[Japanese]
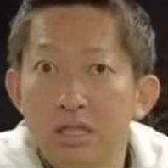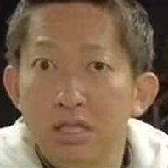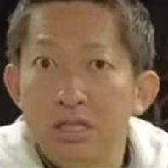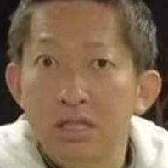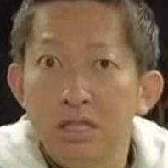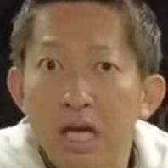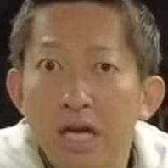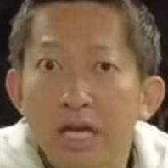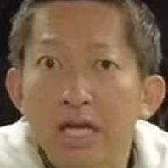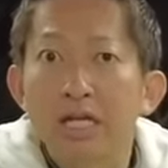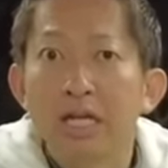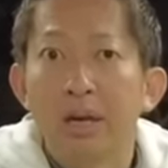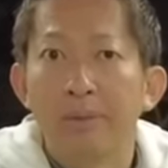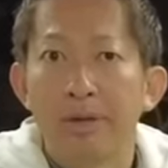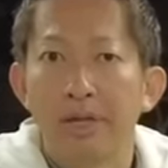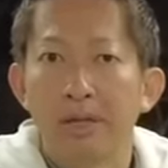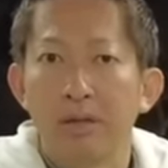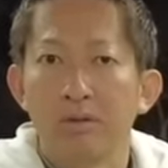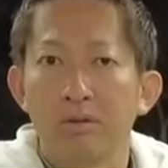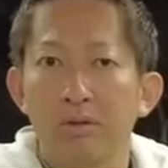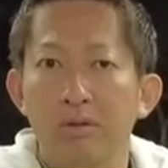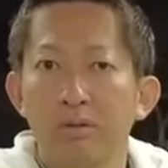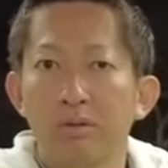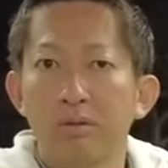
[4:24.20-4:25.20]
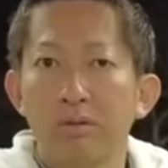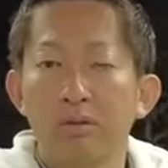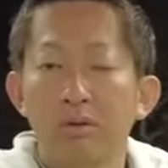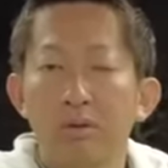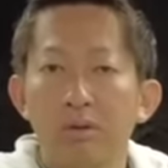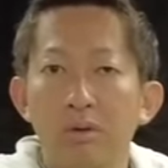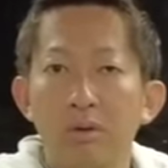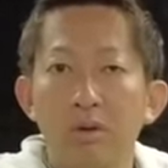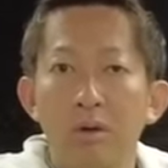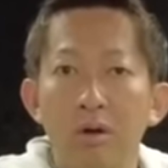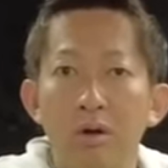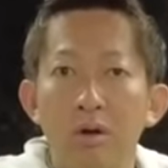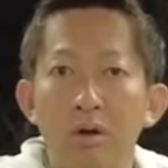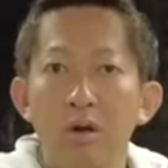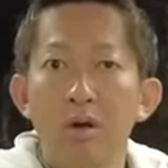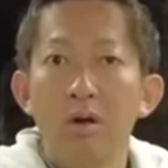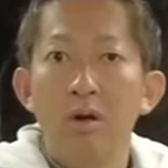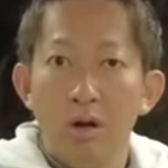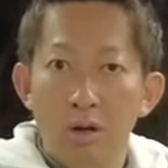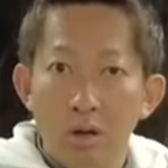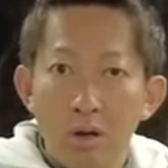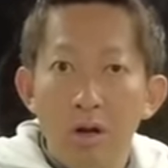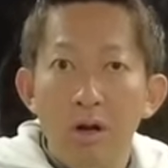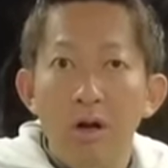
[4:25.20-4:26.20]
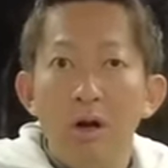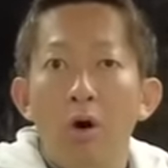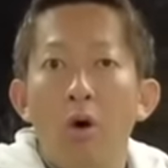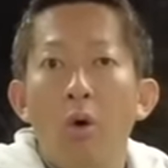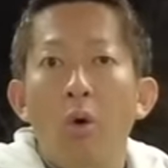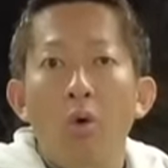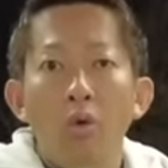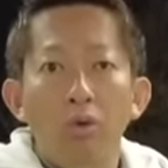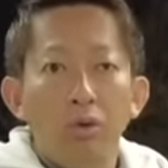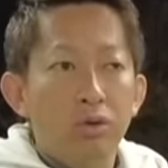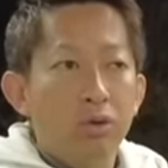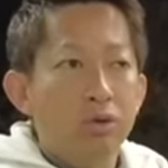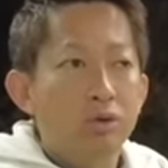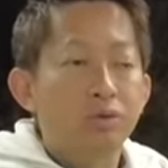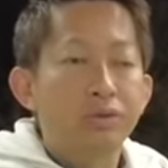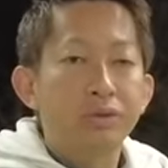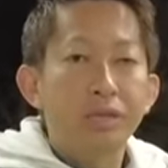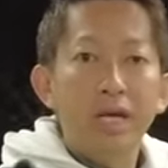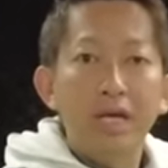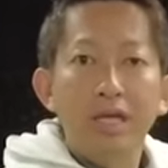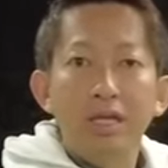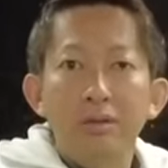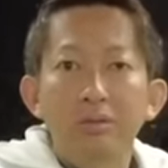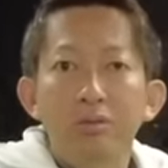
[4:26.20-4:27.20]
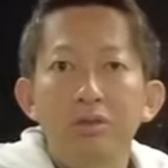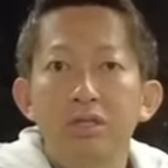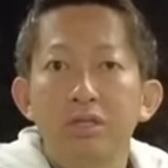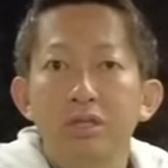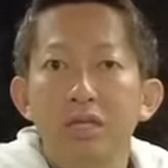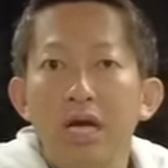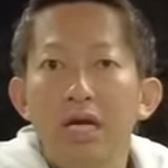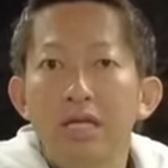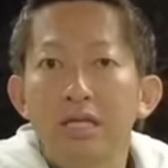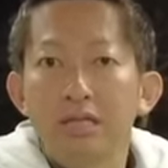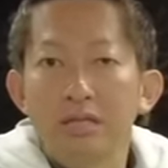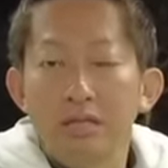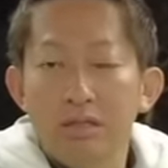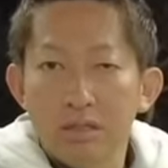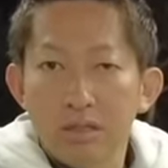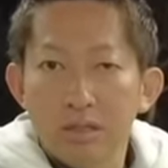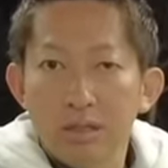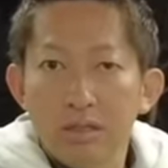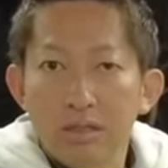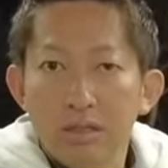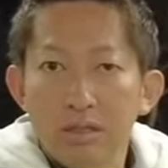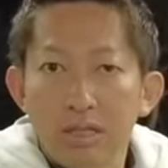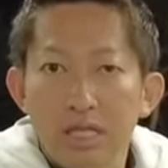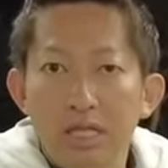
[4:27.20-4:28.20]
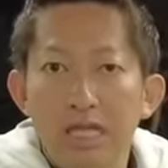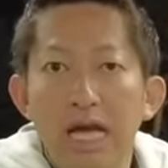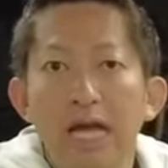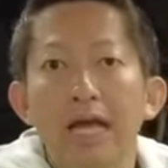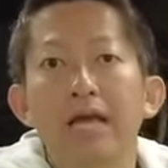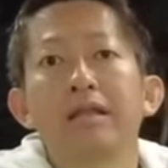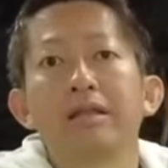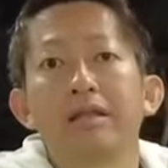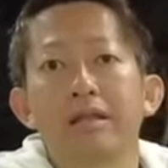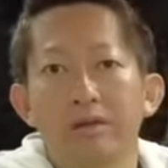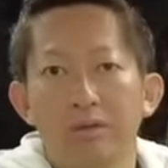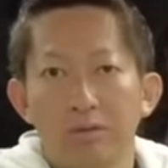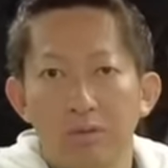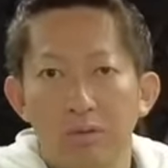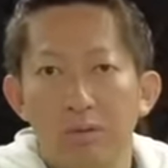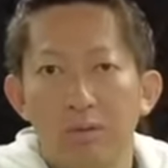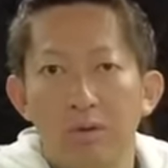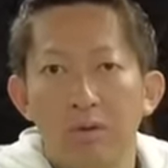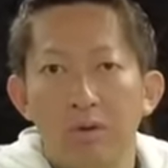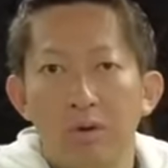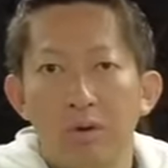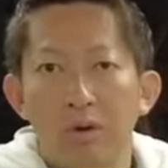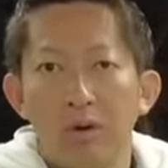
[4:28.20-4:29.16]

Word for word: ちゃいい球で出る本当二人ともスライスに悩んでる、うん、